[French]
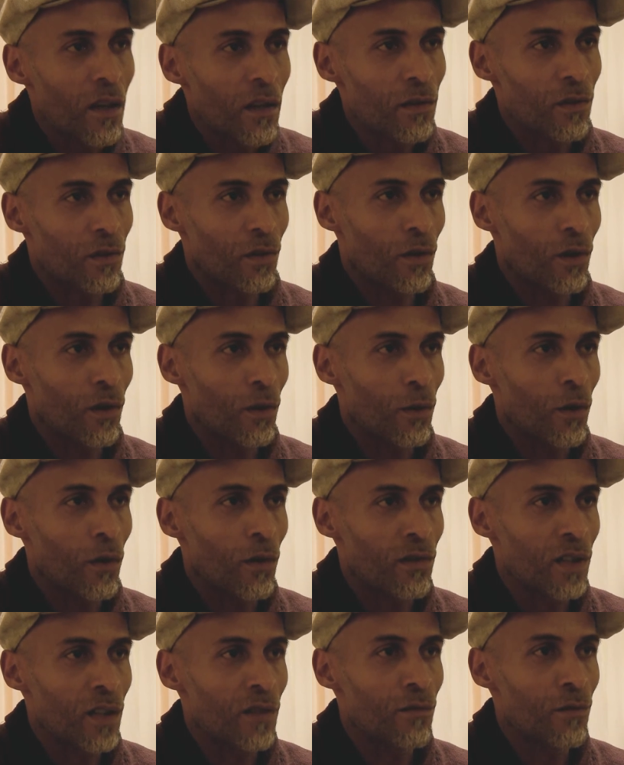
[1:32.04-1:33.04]
entre le
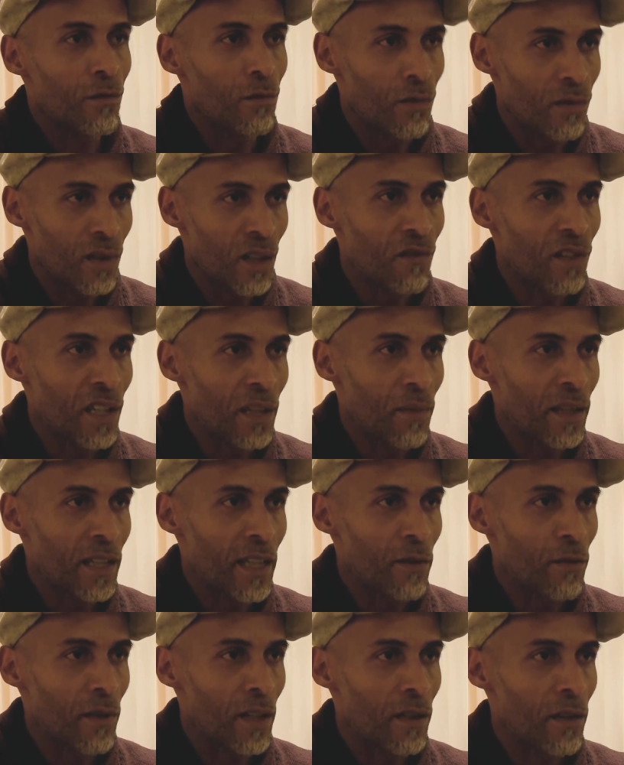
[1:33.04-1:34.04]
rendez-vous des Philippines
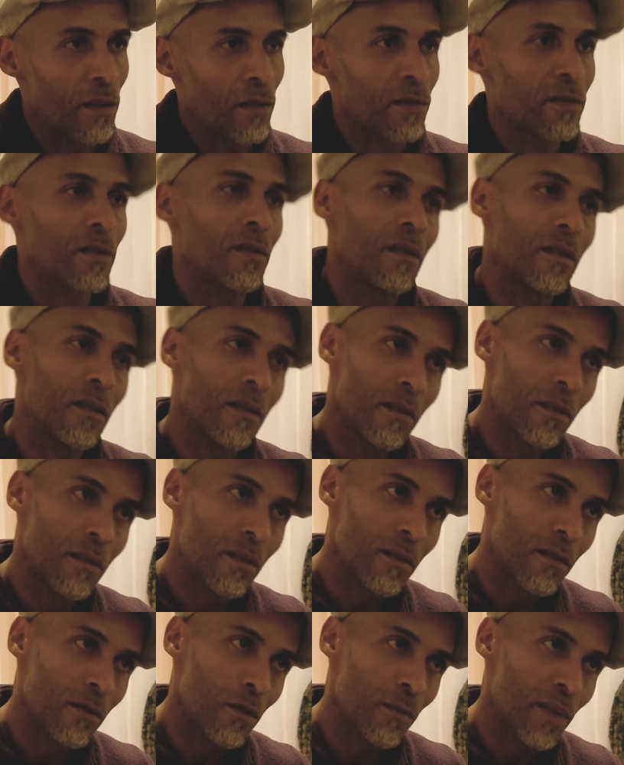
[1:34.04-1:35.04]
de la danse
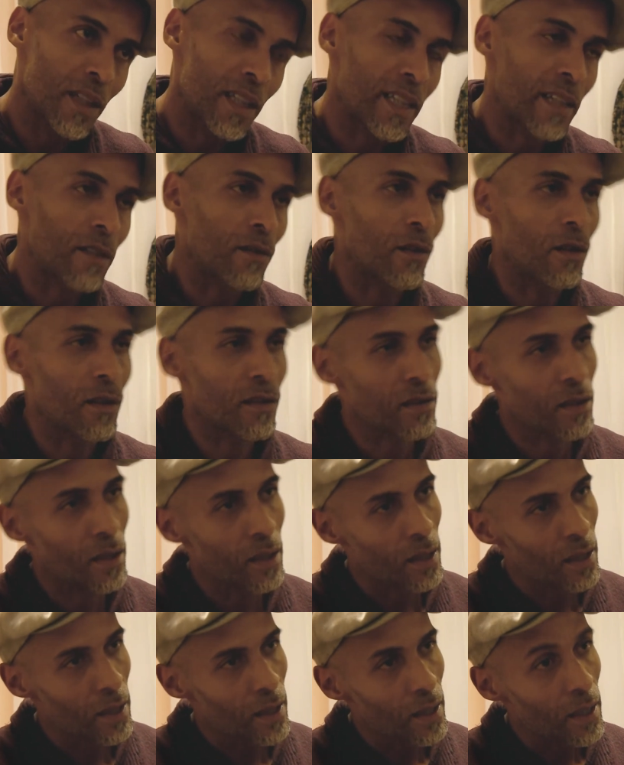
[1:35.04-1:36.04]
2014
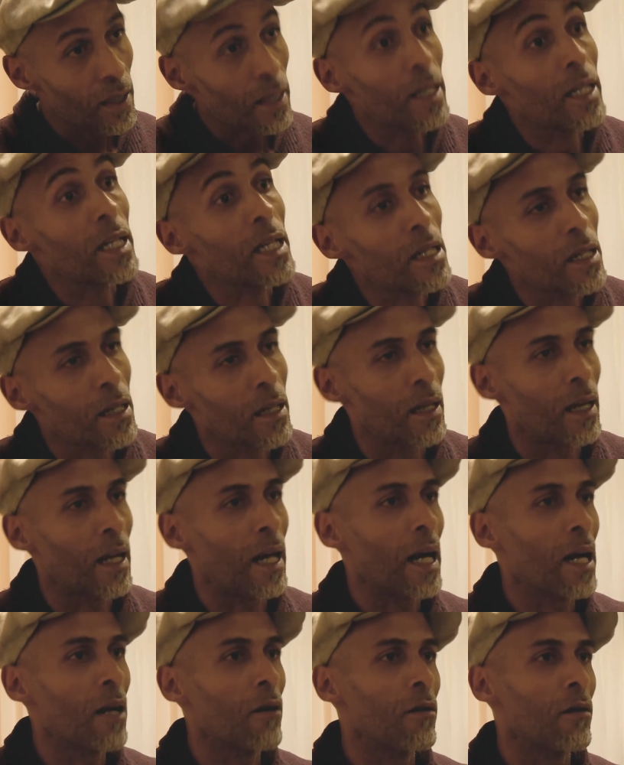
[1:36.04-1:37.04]
et
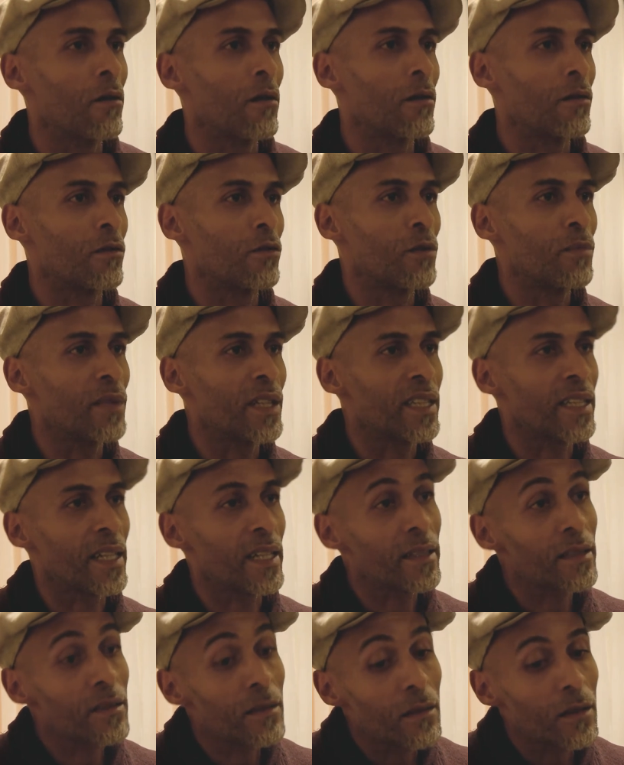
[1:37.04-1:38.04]
là,
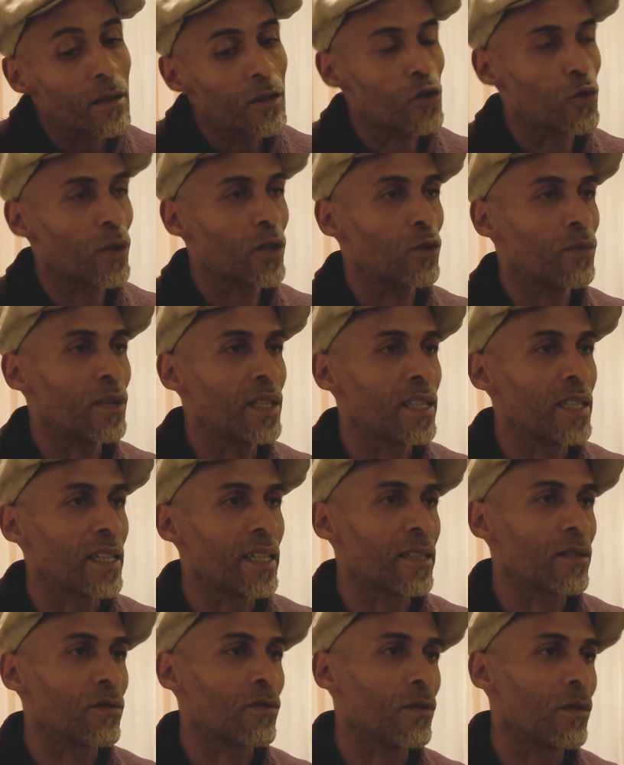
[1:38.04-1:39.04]
2015, euh, juin
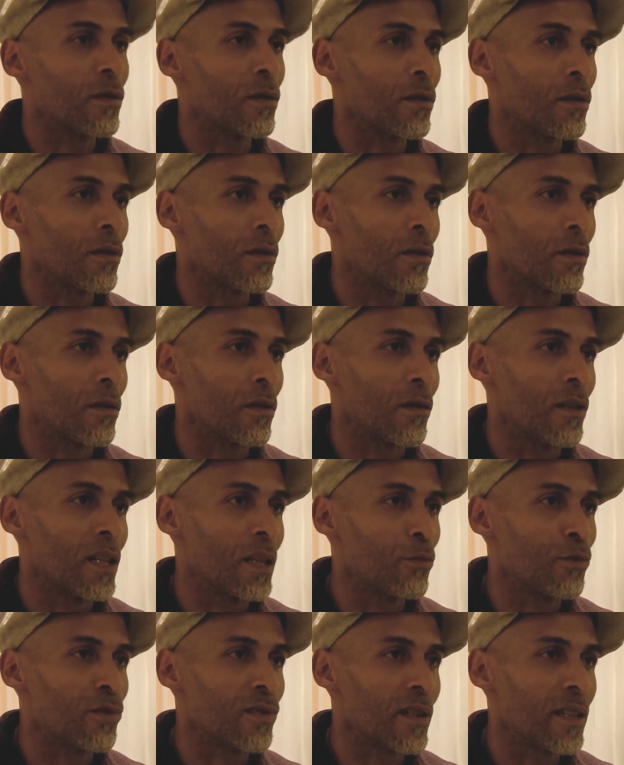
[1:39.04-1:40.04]
2015, euh, les
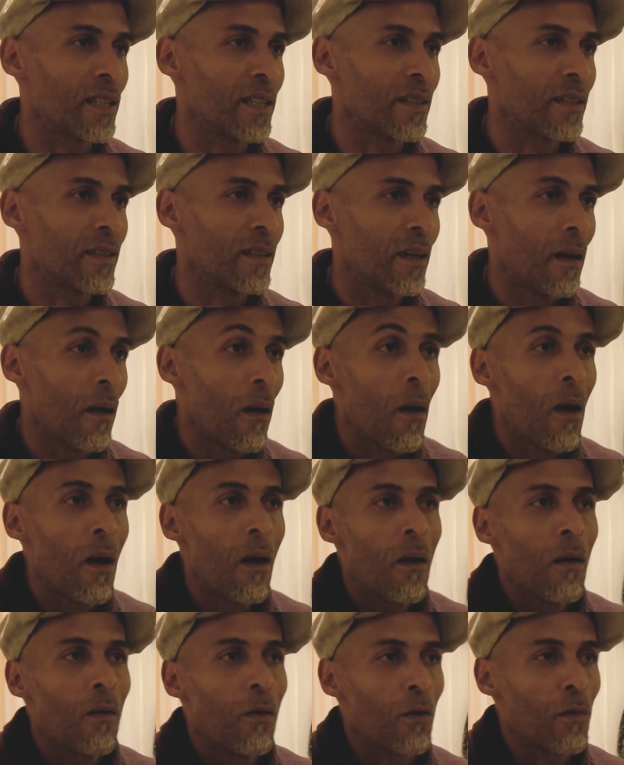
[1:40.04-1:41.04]
mousselines.
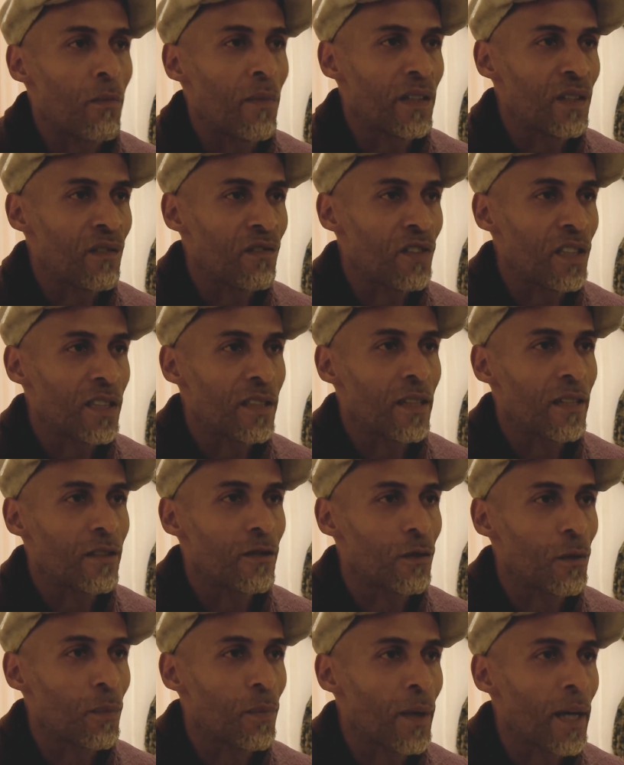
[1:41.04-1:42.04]
Donc magnifique,
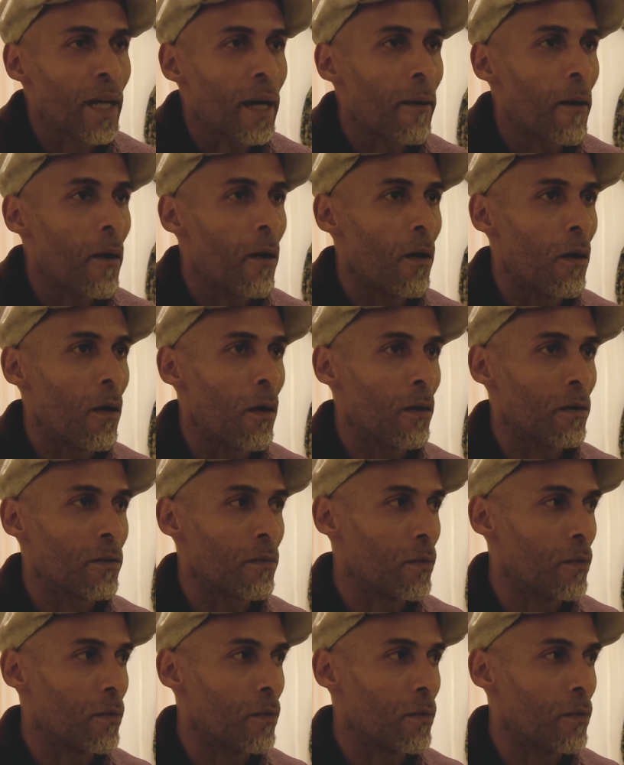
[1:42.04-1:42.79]
super. Euh,